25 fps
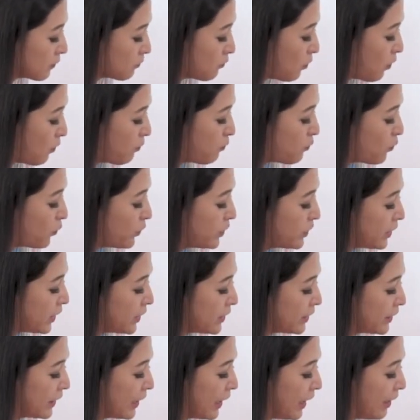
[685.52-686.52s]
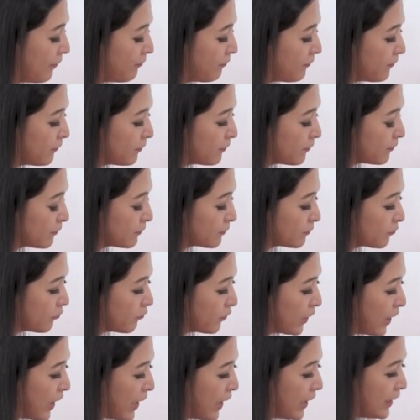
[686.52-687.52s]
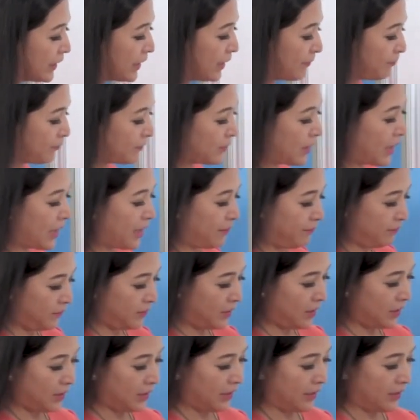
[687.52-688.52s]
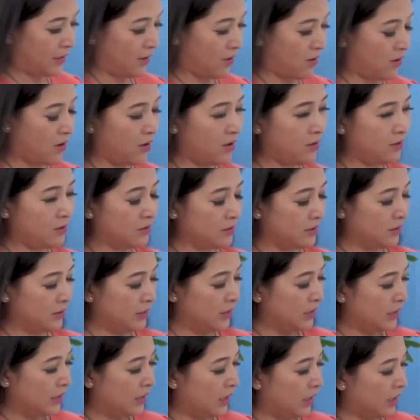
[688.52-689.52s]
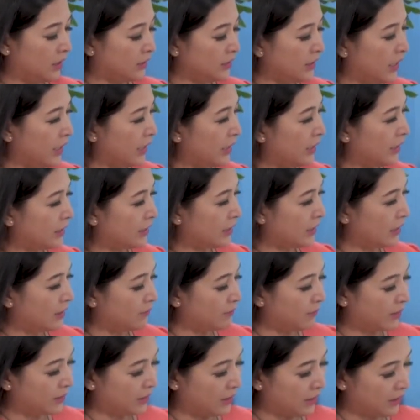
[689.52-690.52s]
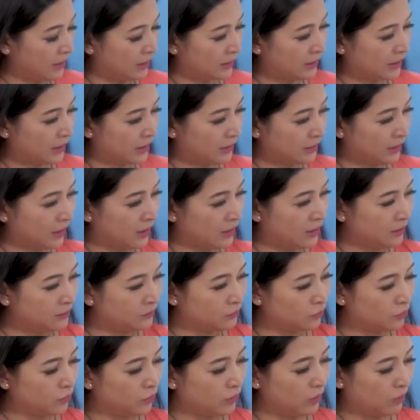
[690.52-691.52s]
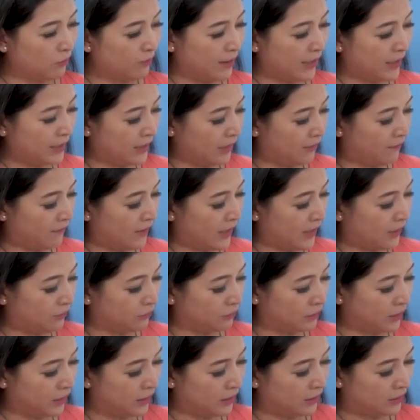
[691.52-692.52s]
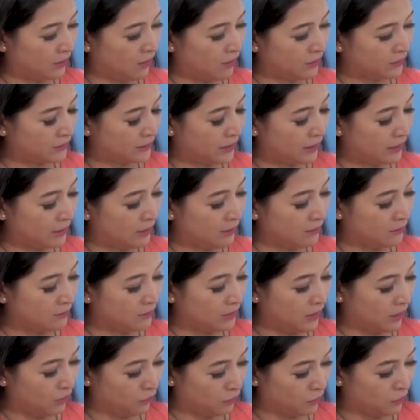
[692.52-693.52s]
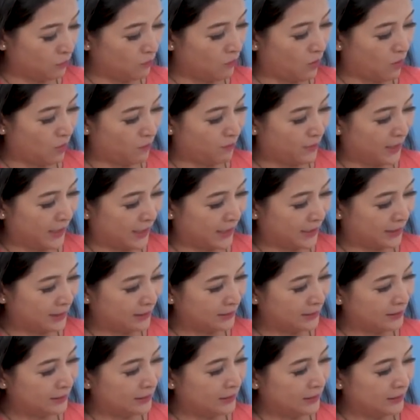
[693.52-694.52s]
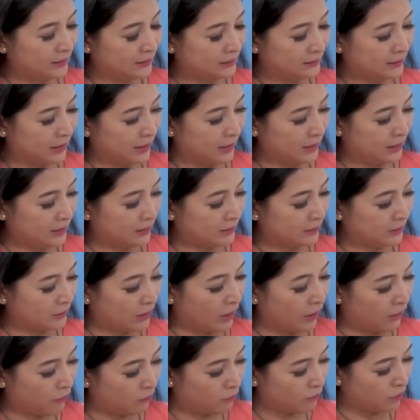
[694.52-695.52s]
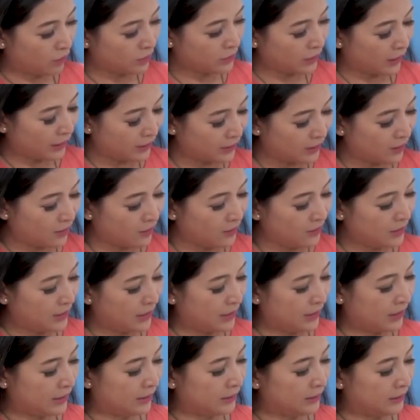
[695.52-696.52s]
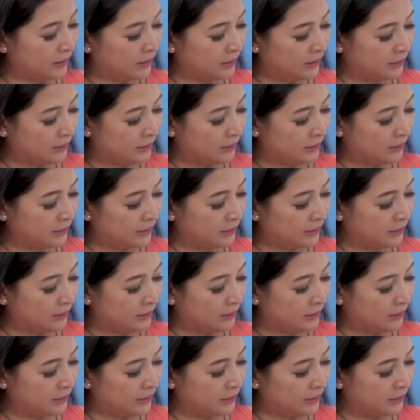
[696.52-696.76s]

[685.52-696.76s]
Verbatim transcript: Một mũi tên kép 258 rất là rõ. Ở đây khi mà điền cái tên của cậu bé này vào thì con sẽ dư nhiều số 1 ha. Thì đều có thể nói là